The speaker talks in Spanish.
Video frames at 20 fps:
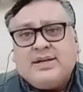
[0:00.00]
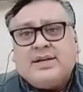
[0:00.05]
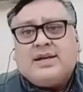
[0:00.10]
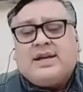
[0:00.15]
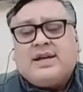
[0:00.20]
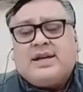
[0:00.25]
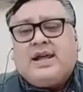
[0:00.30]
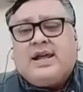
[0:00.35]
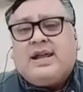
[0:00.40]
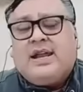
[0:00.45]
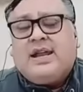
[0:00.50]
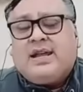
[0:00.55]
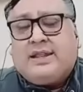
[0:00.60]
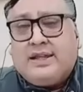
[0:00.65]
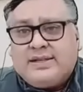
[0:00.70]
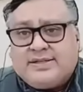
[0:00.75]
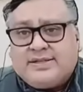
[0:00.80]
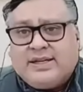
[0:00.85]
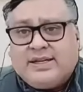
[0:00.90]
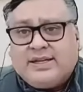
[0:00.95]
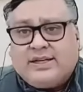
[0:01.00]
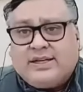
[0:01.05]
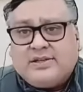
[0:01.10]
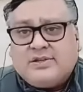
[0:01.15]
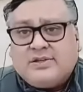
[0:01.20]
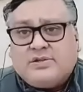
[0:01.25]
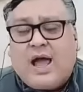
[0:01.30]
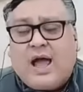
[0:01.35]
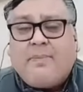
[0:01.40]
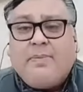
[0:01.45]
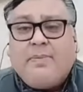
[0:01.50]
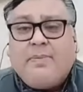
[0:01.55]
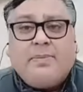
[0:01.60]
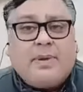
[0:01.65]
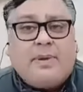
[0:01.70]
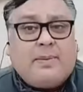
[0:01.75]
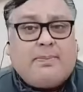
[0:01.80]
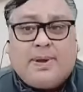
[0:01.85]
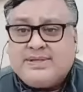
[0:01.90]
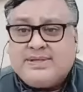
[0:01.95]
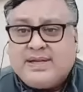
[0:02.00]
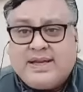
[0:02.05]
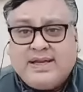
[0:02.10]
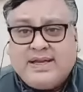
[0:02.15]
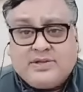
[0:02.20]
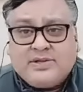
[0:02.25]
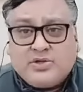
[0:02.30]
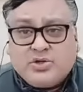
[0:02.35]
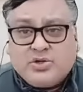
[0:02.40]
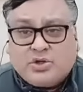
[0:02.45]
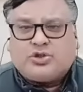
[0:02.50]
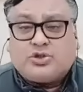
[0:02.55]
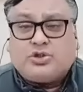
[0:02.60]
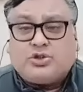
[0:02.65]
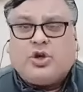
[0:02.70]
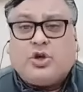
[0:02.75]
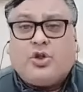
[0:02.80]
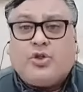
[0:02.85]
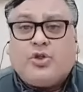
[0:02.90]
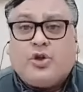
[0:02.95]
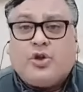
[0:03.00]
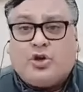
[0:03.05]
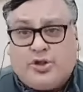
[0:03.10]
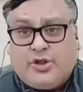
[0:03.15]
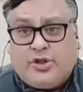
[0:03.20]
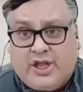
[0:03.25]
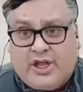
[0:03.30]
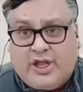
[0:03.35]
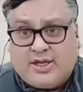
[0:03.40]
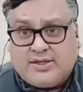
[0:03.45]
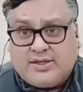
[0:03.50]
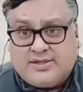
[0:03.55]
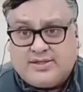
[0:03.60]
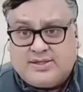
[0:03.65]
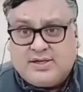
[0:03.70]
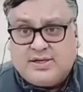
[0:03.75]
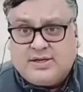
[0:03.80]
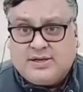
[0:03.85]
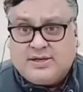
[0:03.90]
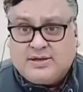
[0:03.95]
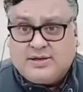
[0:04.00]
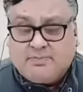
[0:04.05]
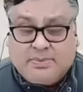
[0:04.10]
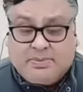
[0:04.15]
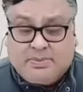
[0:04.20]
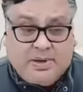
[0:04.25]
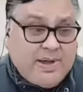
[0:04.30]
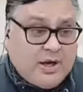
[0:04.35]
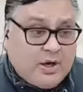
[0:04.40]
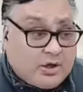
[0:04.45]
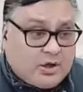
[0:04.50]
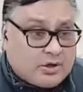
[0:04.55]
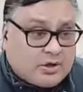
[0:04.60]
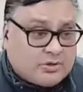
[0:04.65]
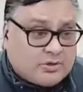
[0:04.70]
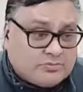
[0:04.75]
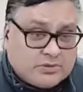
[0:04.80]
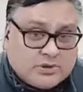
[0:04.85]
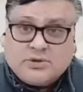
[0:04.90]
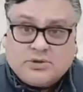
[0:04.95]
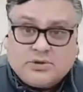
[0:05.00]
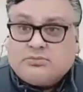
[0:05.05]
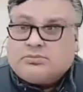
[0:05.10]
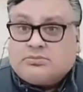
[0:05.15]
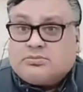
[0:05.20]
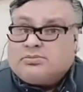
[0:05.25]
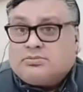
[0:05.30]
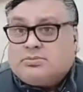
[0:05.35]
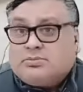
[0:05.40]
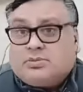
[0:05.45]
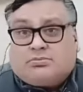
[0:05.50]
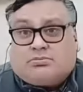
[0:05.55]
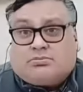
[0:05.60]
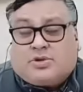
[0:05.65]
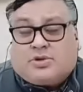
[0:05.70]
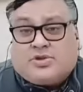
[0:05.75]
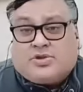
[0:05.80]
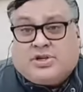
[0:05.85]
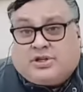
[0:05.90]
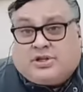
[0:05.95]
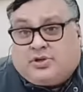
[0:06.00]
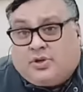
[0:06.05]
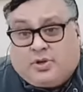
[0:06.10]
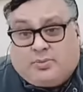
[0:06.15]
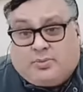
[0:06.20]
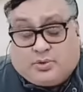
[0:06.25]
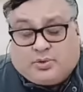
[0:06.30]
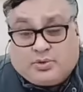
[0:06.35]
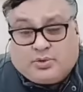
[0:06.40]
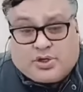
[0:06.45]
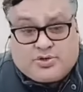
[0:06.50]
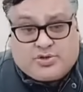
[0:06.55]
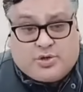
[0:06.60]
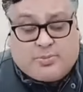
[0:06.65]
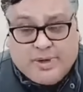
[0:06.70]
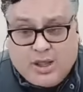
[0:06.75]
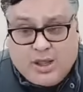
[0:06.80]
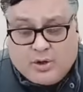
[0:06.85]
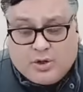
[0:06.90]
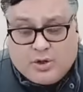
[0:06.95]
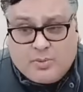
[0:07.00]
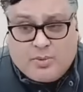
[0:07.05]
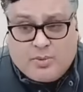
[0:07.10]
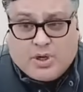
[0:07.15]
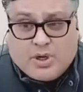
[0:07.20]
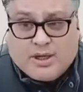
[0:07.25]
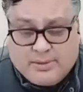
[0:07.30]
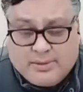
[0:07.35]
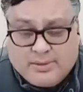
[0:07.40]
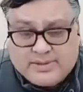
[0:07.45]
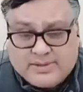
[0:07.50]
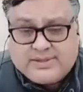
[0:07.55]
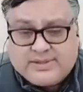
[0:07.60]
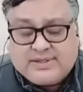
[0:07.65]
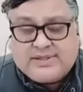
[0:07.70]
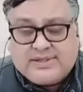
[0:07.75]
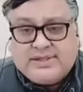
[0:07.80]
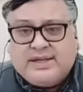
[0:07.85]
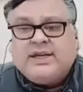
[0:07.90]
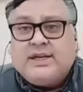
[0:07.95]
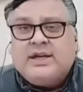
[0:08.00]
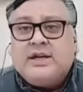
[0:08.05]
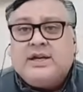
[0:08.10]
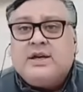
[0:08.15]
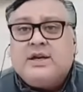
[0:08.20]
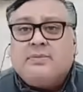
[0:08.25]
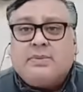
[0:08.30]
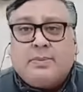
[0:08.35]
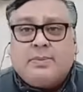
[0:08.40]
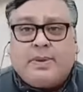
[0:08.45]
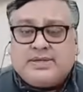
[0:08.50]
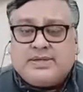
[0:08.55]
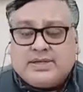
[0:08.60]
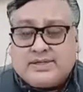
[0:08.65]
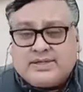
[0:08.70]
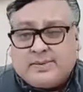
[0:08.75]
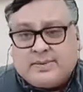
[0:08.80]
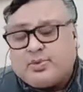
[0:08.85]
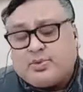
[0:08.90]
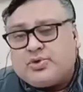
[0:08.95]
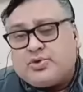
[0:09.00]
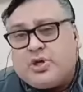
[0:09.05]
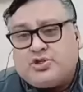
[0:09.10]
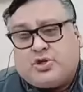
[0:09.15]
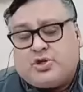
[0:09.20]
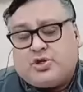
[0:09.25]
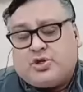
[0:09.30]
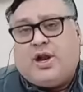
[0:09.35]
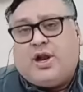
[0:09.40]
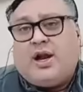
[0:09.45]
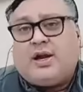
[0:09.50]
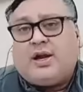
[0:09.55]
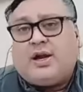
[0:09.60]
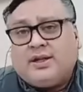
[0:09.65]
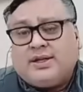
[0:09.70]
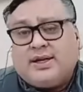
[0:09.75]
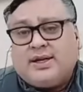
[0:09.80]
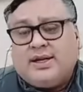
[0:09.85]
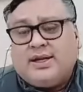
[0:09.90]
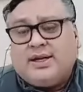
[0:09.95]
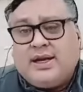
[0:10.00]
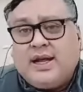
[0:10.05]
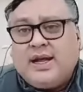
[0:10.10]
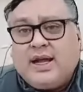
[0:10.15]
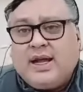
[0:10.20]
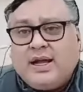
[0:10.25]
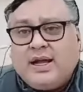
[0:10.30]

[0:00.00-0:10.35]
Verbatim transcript: y les dice, a mí me pasa eso todos los días. Primero, no sé, todo el mundo asombrado, ¿cómo que te pasa así? Me pasa, se puso a llorar esta nena